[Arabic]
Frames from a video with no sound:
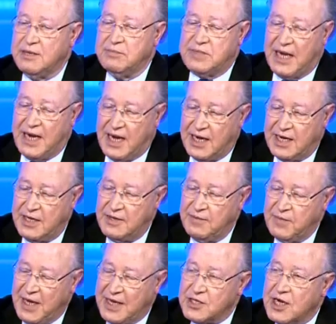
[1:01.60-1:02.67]
نتاع
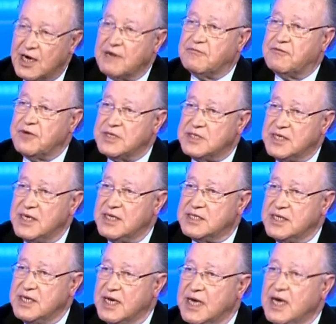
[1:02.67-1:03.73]
اطراف
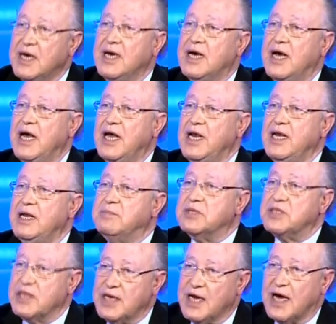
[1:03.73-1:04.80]
سياسيه اللي من
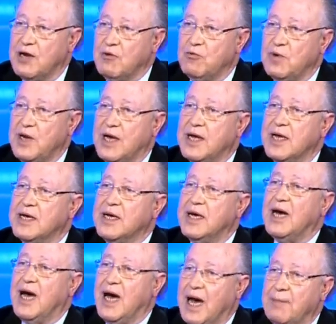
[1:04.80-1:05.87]
الدقيقه الاولى
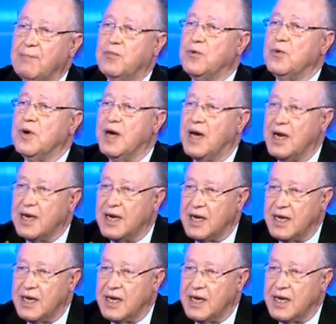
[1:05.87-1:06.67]
حبوا هل